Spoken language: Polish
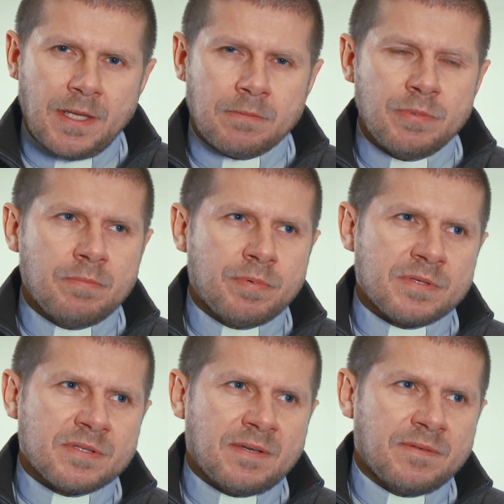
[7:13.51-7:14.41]
jak były
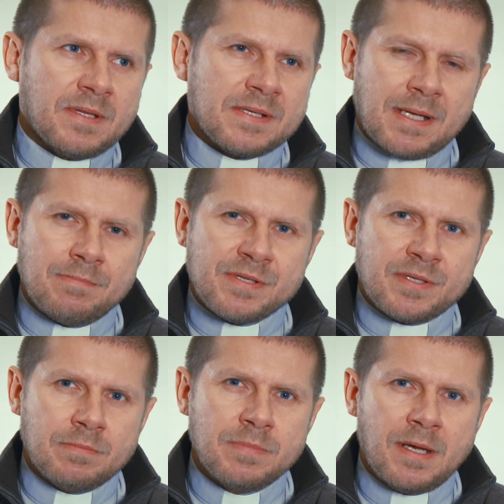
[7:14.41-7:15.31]
pozostawione same
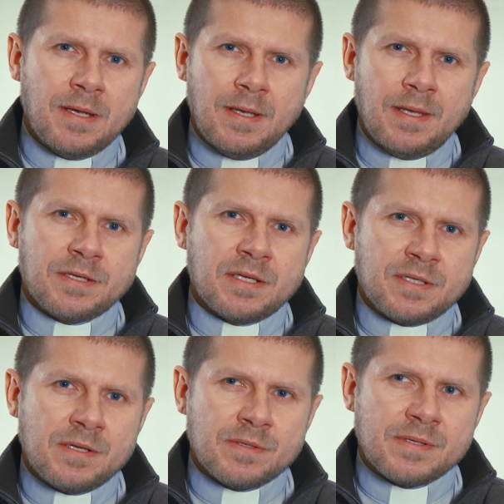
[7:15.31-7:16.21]
sobie, jak się
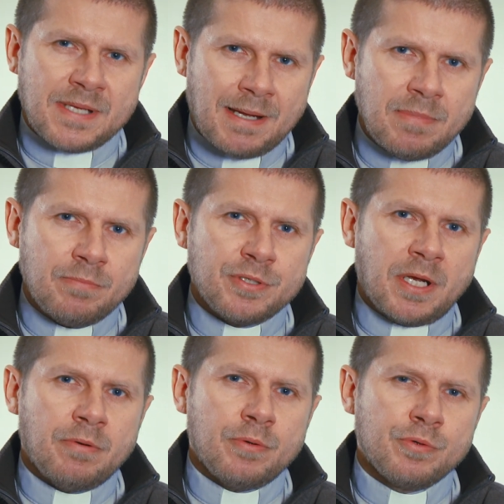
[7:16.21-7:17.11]
często same
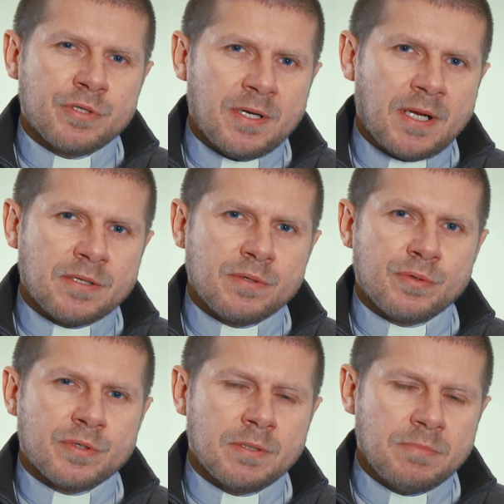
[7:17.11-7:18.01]
musiały użerać z
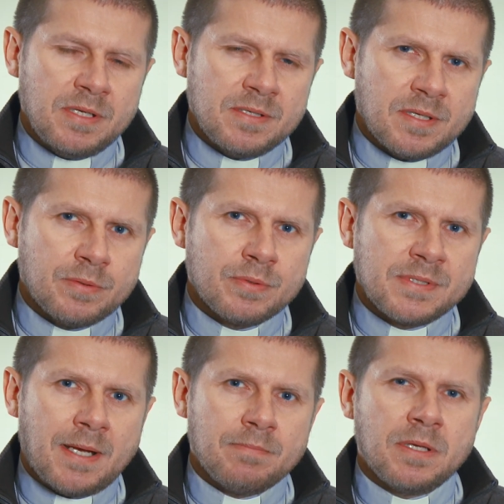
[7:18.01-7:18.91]
różnymi
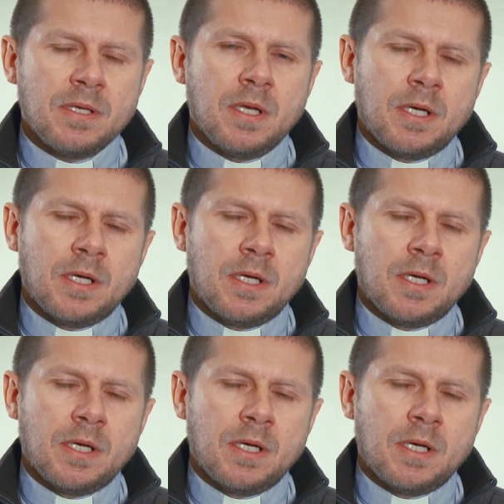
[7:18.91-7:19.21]
instytucjami,